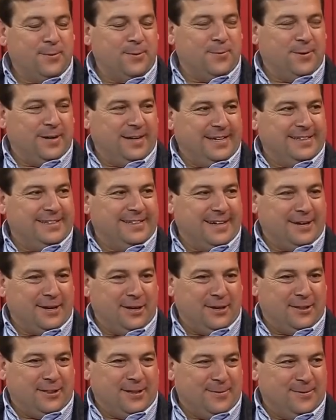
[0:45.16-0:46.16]
Muy buenas, aquí
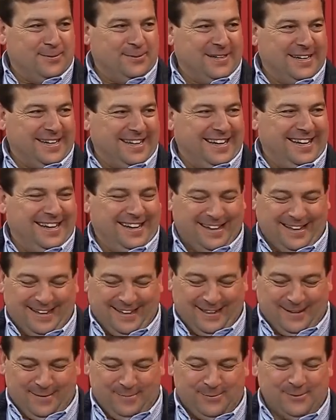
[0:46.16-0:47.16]
estamos, aquí
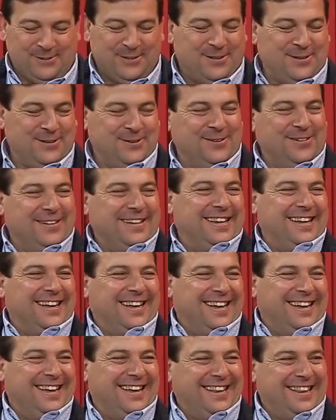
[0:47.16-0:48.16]
a disposición
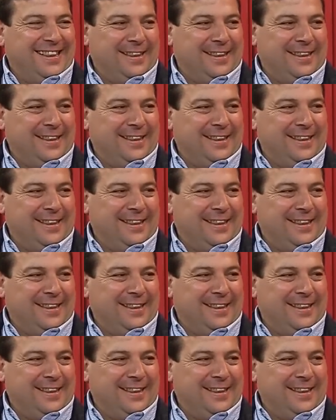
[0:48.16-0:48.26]
de,